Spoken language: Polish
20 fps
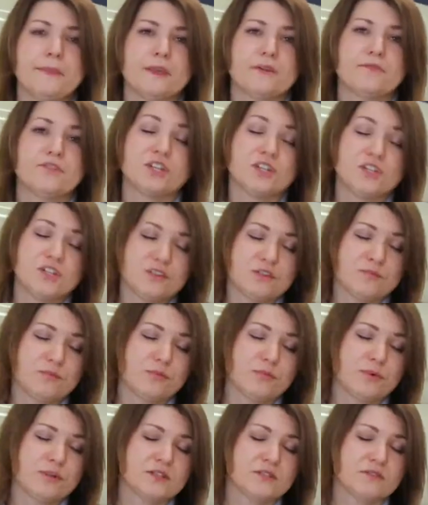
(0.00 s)
Wcześniej
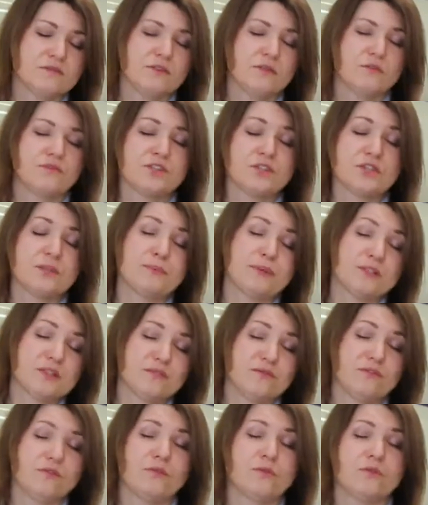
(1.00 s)
współpracował, wcześniej
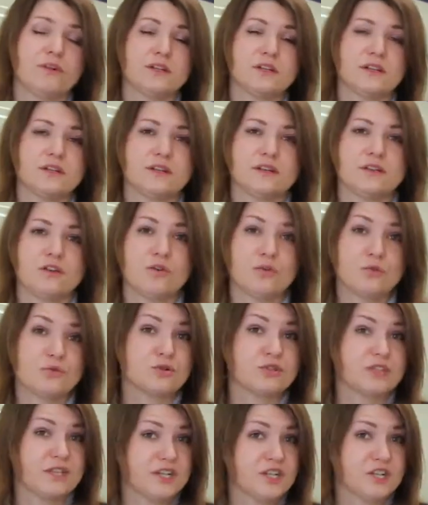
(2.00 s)
pracował
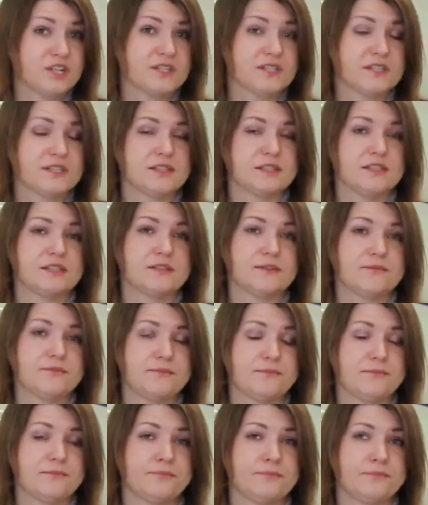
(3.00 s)
Orkusz także z,
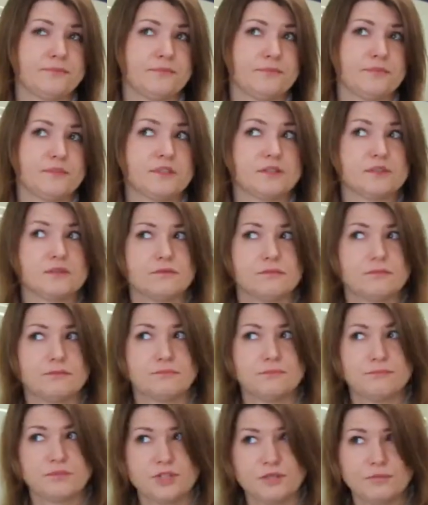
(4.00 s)
z
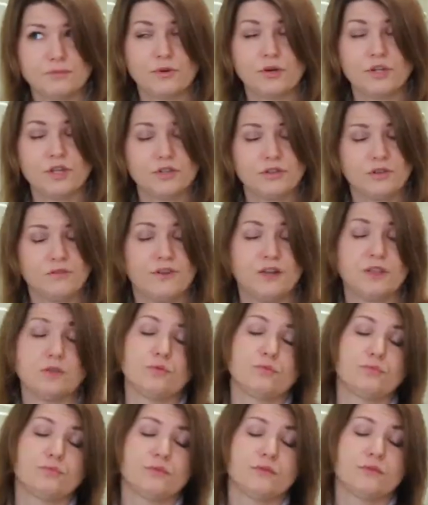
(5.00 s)
przy
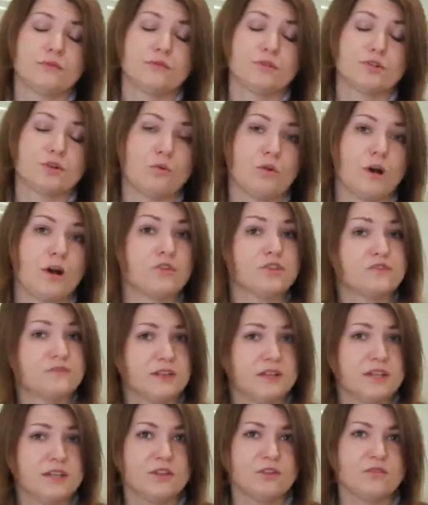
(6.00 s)
projektowaniu e, szkła
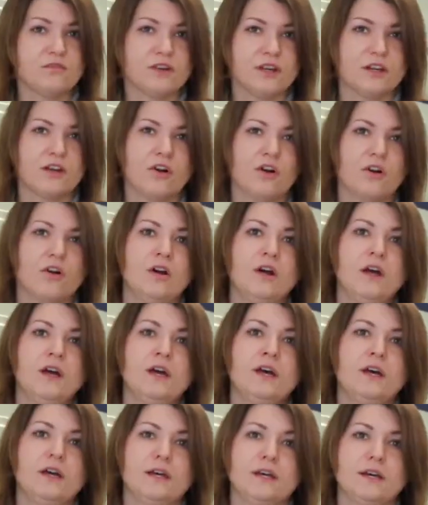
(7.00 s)
oświetleniowego.
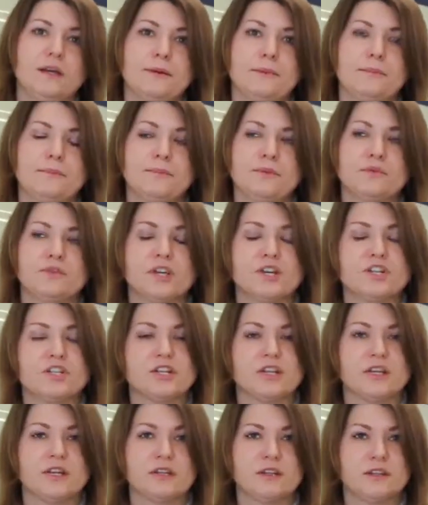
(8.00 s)
E, był
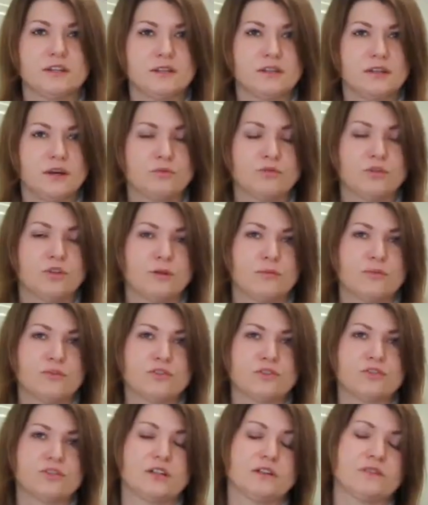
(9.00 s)
także e, autorem
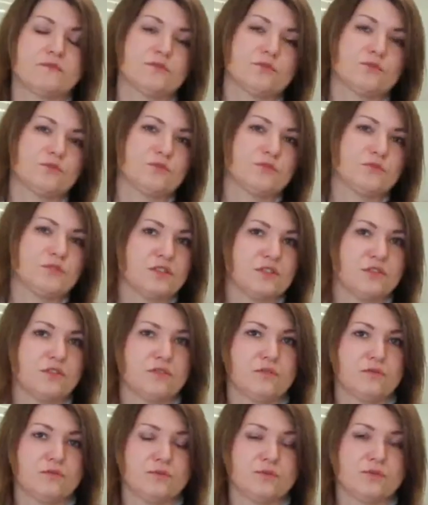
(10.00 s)
ośrodka
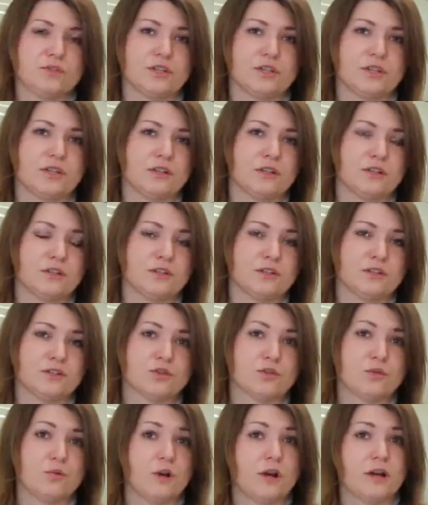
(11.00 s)
wzorcującego w Hucie
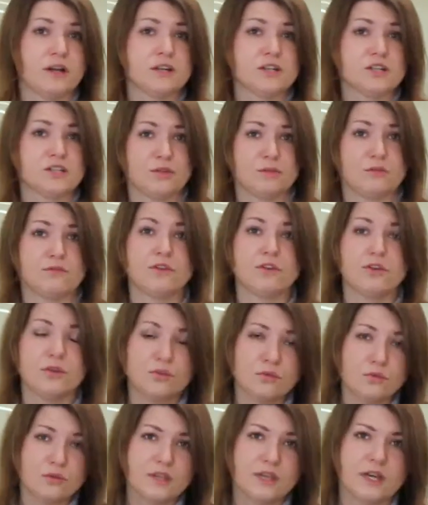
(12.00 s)
szkła kryształowego
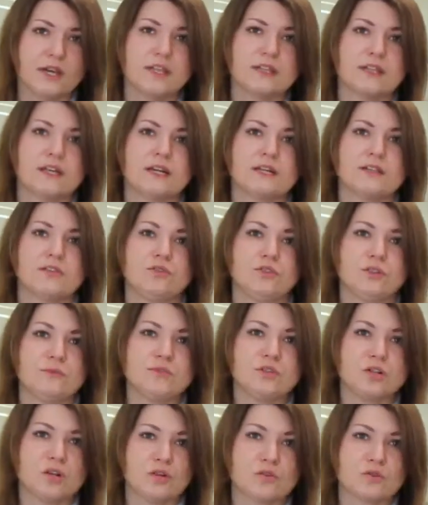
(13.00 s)
Julia na
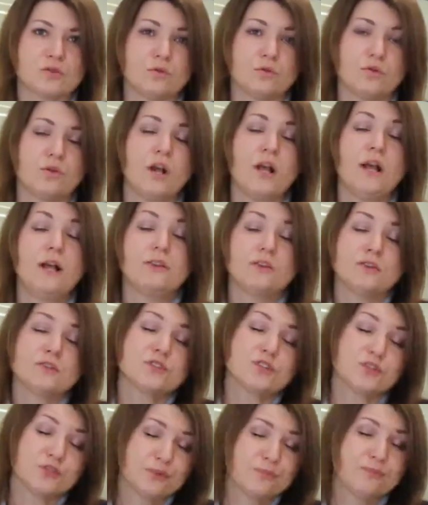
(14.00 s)
Dolnym Śląsku. No,
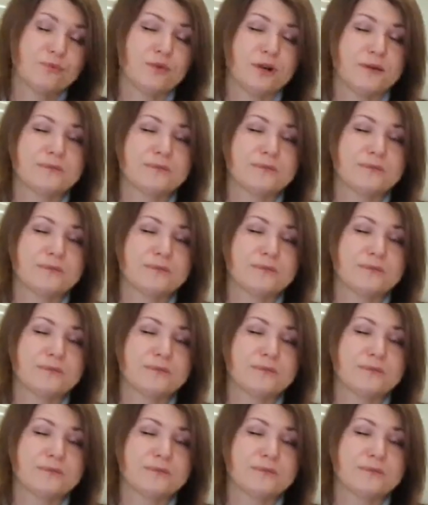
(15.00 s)
zresztą był